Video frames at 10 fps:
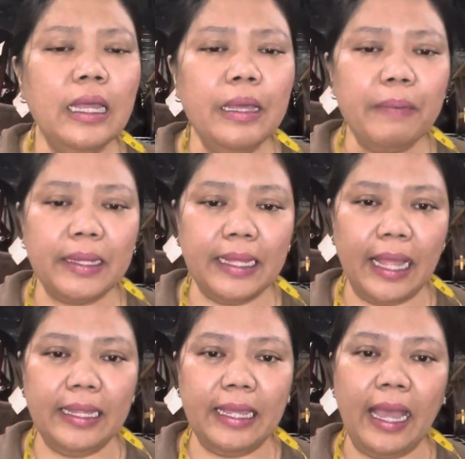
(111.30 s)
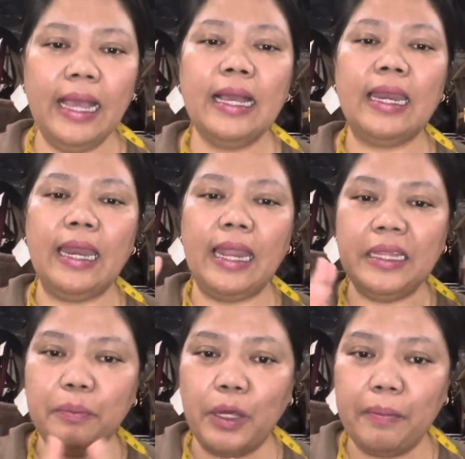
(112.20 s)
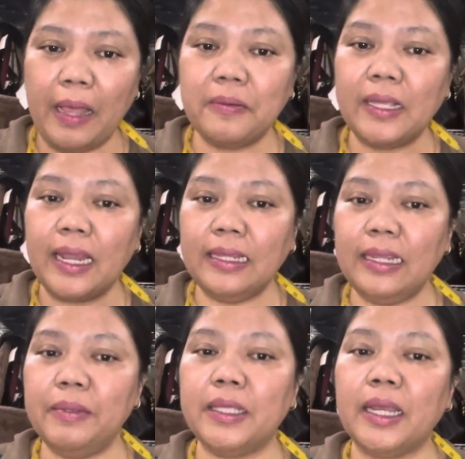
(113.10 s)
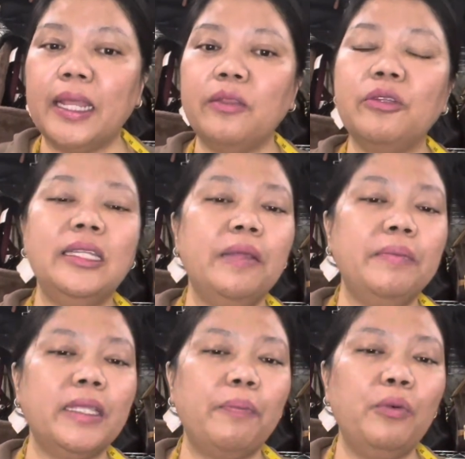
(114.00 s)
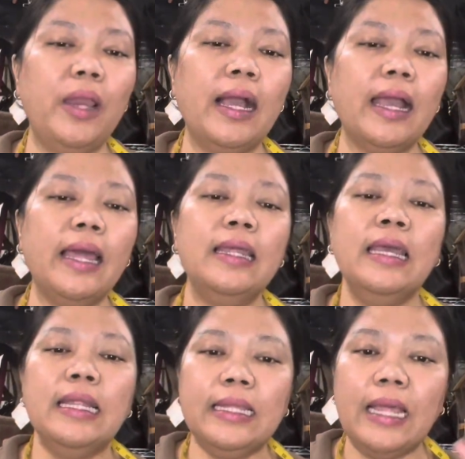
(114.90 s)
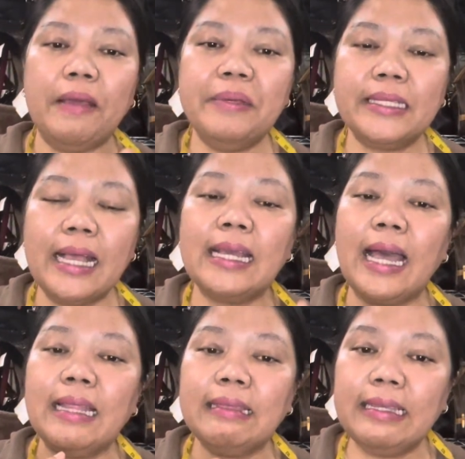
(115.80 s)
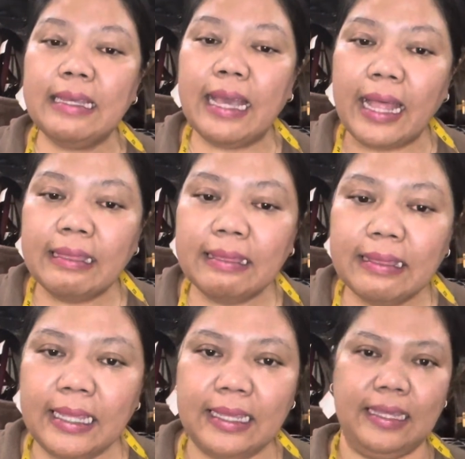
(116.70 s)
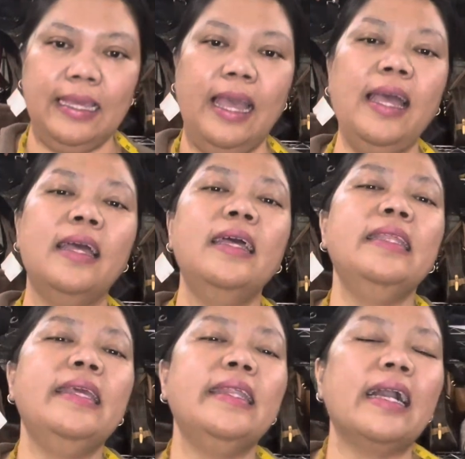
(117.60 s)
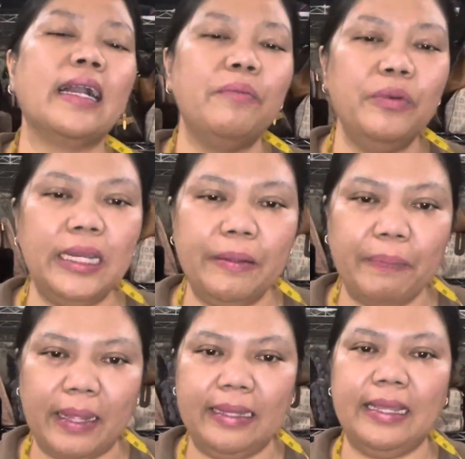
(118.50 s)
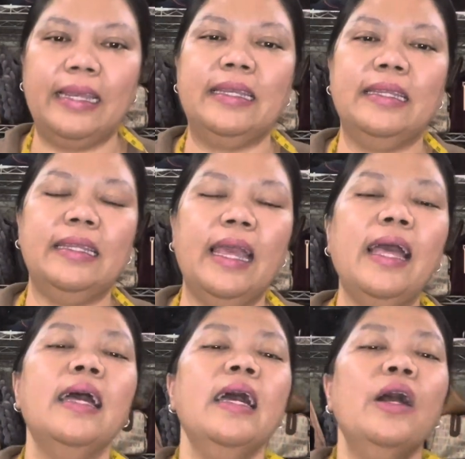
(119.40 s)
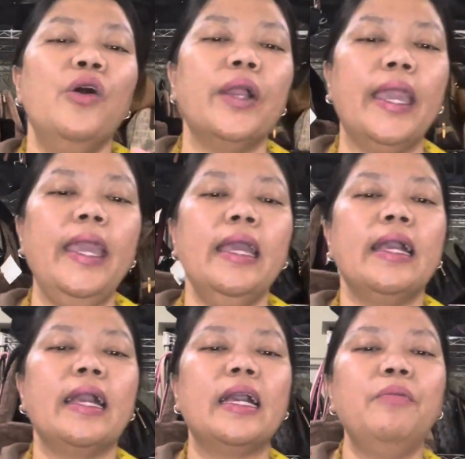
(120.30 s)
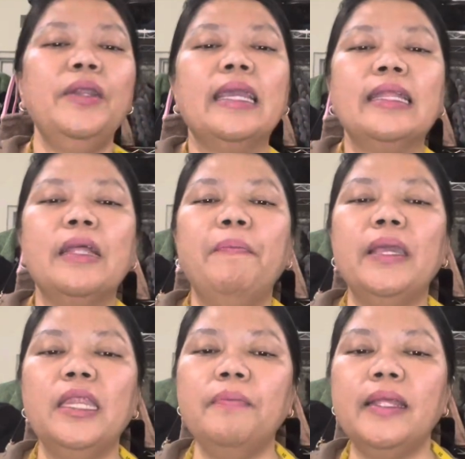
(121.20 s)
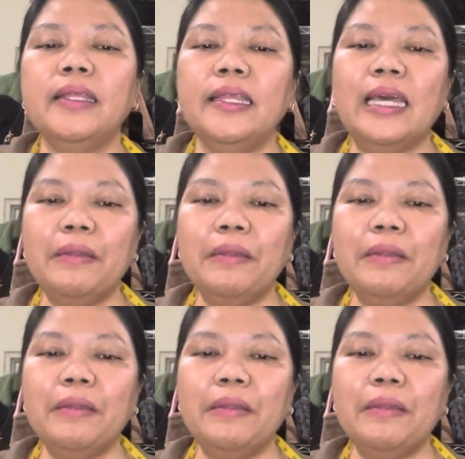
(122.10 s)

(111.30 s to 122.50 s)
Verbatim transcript: Perhatikan ya, karena nanti mohon maaf Sarah tidak bisa retur, tidak bisa pulangkan, tidak bisa ganti-ganti ya. Jadi kakak bunda diperhatikan ya. Oke, kakak bunda kita pengirimannya dari